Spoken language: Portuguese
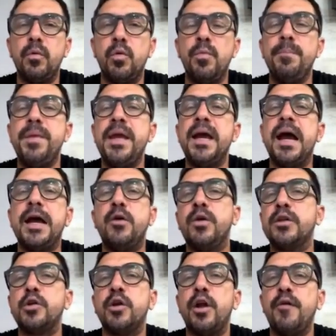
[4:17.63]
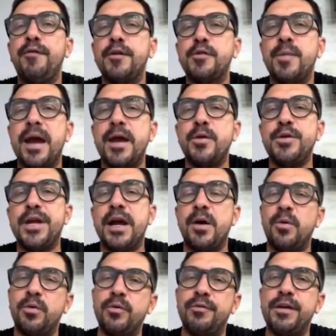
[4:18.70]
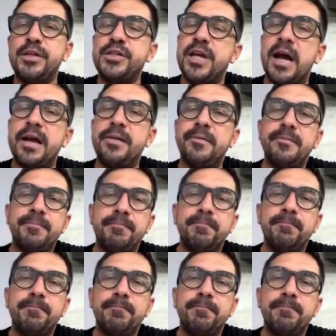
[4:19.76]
com birra, e o Otoiló fez uma reunião no vestiário.